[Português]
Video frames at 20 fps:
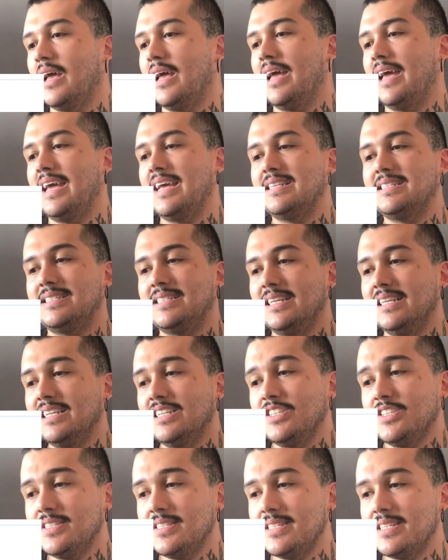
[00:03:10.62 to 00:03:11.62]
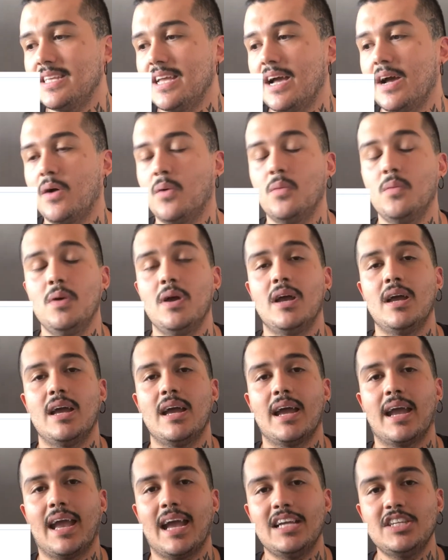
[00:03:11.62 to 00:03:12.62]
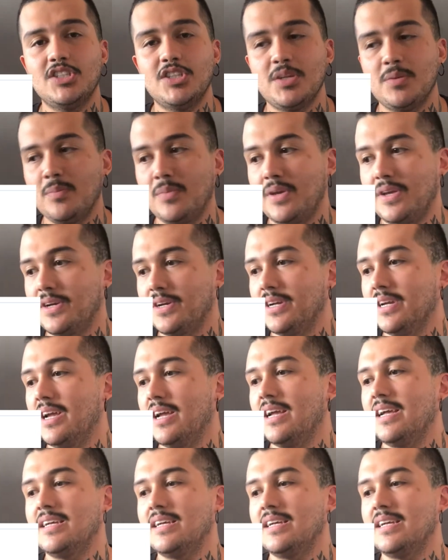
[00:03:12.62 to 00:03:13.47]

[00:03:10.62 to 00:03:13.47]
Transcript: resina de sião, cachimir,